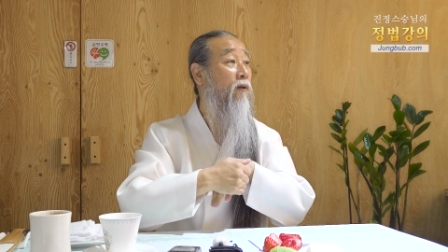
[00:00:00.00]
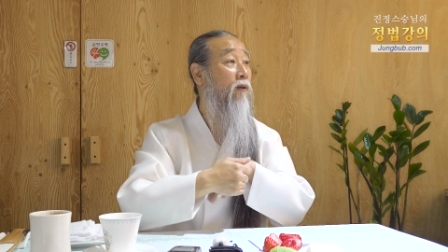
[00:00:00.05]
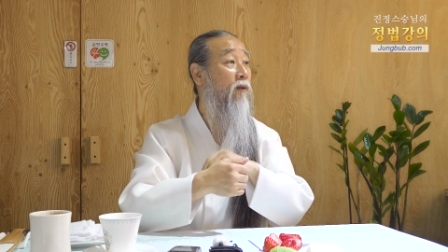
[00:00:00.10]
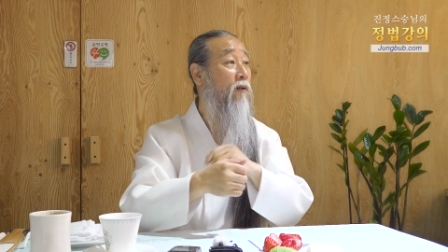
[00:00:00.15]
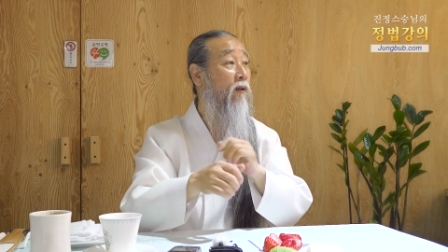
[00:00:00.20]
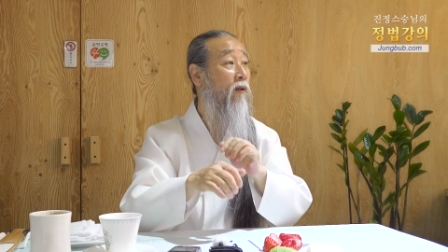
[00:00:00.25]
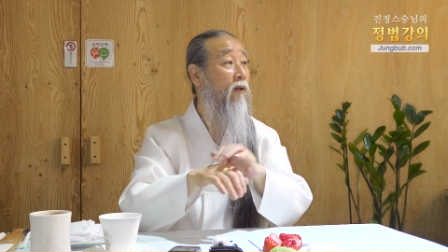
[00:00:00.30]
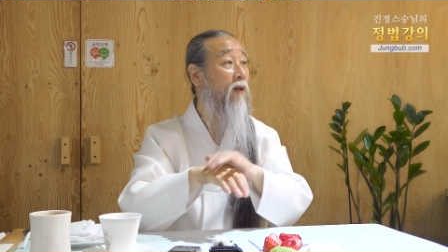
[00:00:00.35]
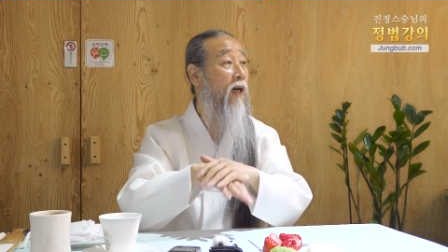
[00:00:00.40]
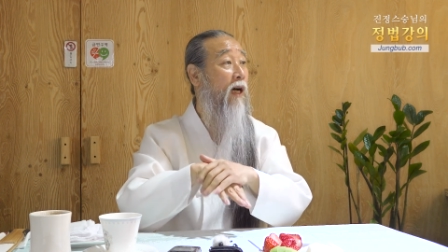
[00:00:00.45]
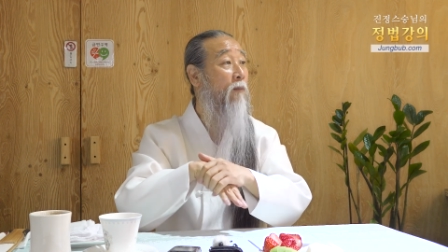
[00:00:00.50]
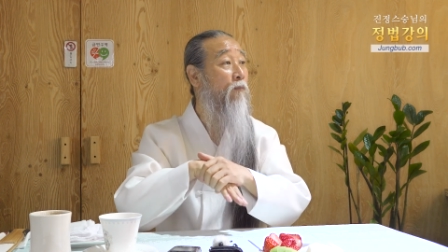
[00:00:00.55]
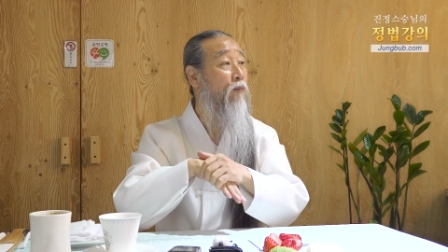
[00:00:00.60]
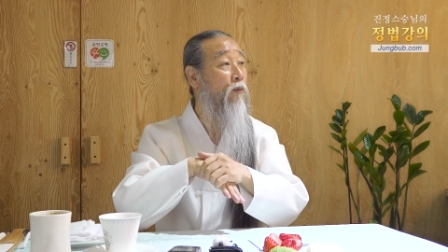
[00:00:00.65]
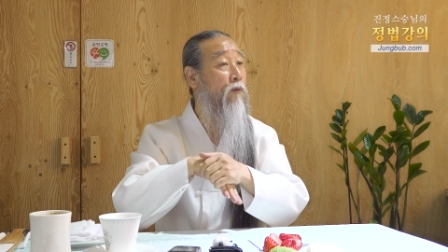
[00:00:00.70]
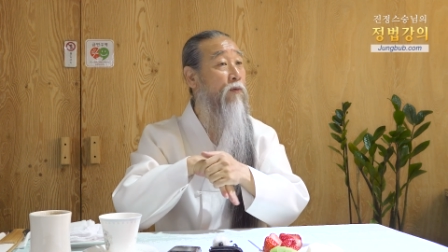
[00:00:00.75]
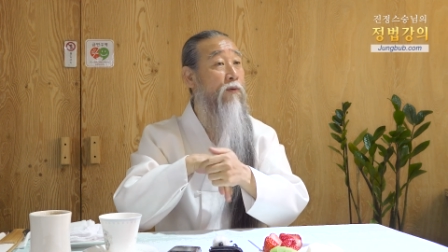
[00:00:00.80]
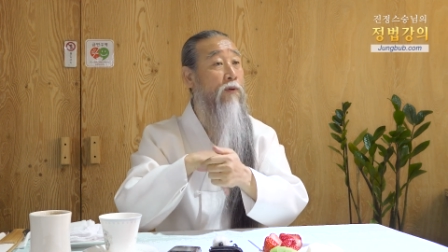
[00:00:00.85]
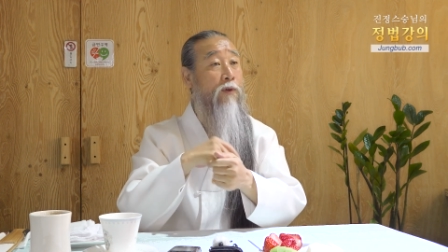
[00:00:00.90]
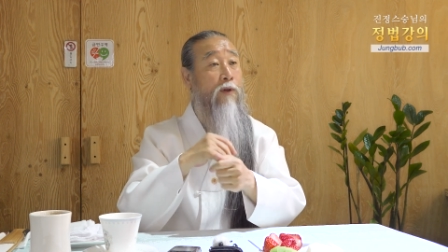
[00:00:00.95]
어,
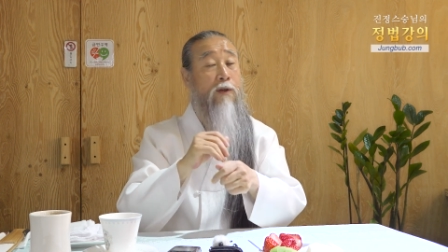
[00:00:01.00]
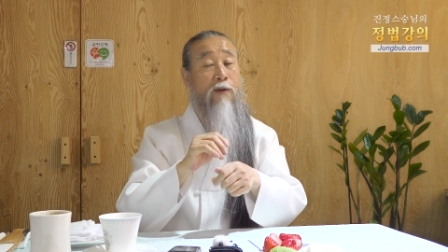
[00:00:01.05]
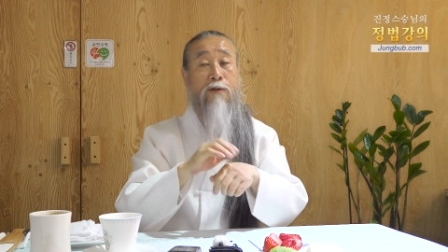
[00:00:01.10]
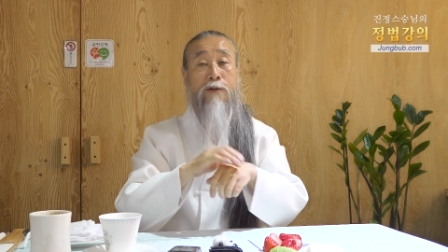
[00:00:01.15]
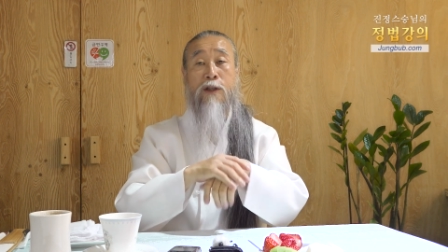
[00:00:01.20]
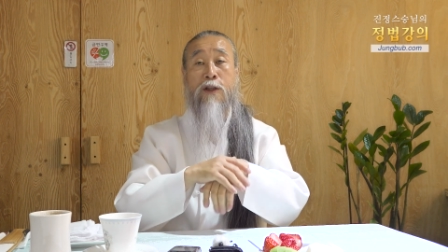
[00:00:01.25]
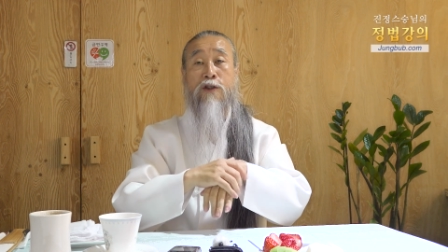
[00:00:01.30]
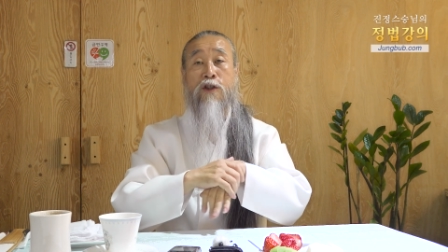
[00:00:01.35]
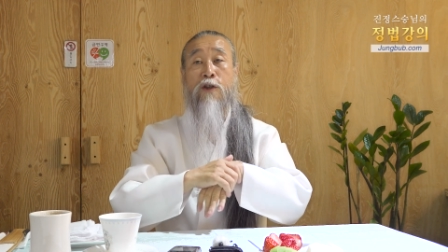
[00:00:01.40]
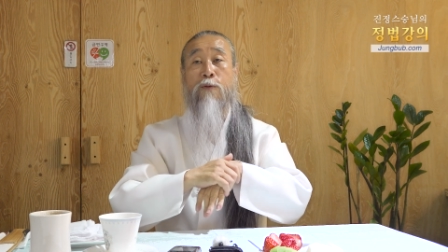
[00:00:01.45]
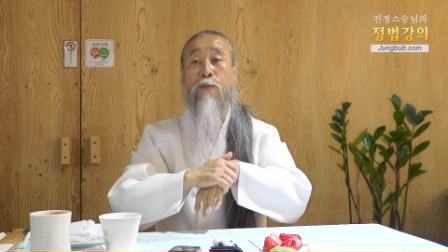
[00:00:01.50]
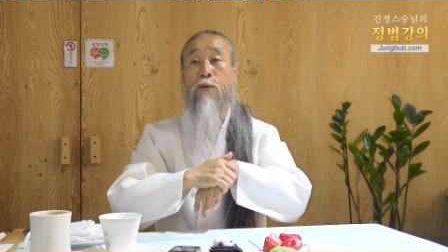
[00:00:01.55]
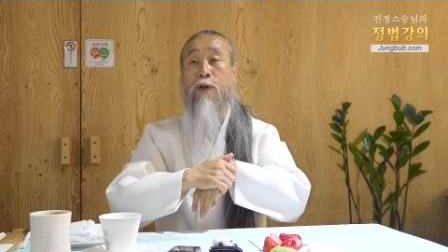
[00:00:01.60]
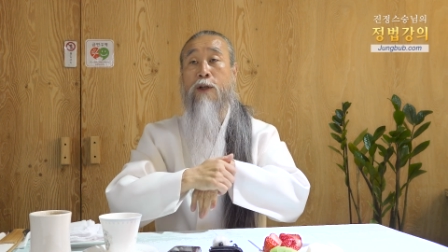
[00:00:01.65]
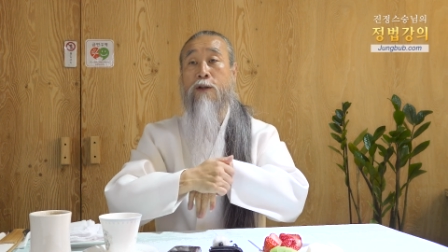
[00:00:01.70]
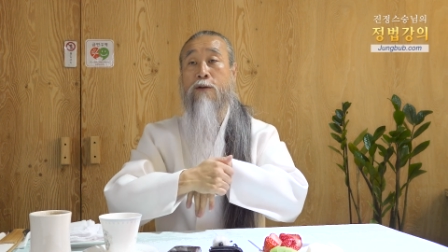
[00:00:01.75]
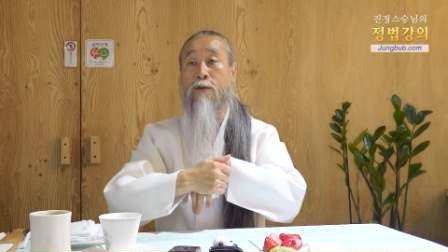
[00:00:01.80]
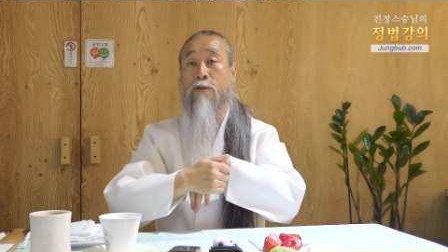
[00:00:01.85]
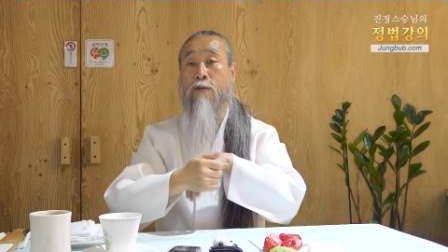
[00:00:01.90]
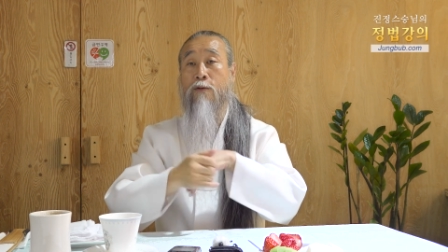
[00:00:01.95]
앞으로 이제
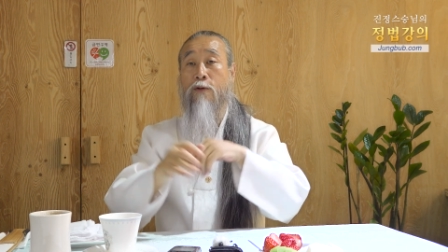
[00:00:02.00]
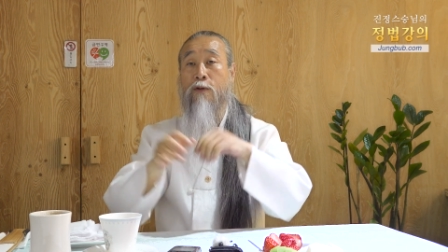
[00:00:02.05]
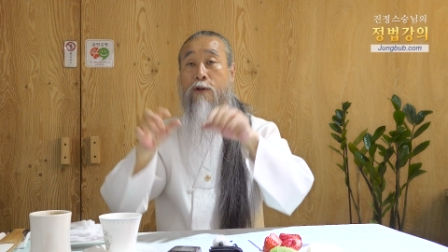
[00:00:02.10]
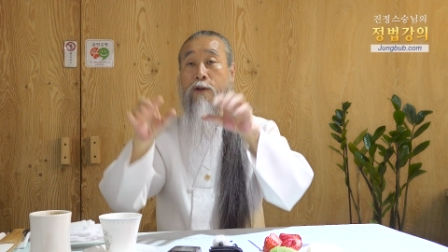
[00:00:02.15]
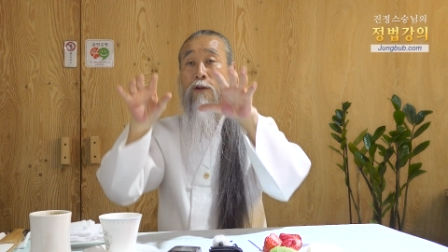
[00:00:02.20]
지본에서도